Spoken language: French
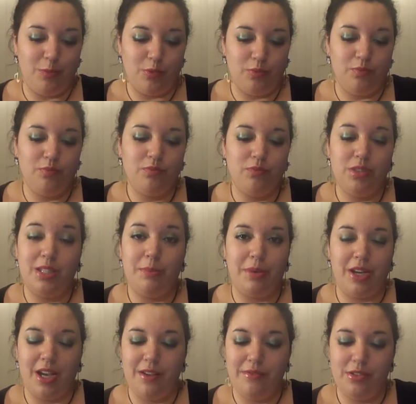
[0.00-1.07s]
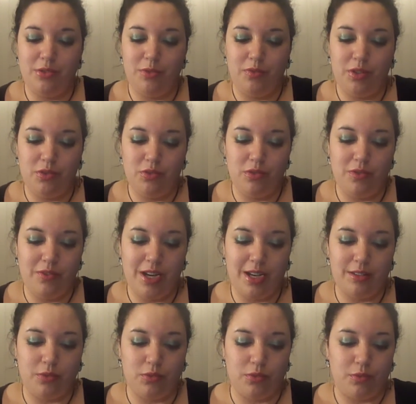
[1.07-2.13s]
Bon, c'est pas grave, il suffit juste de faire
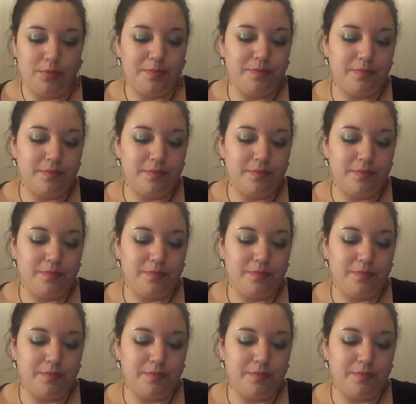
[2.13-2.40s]
attention.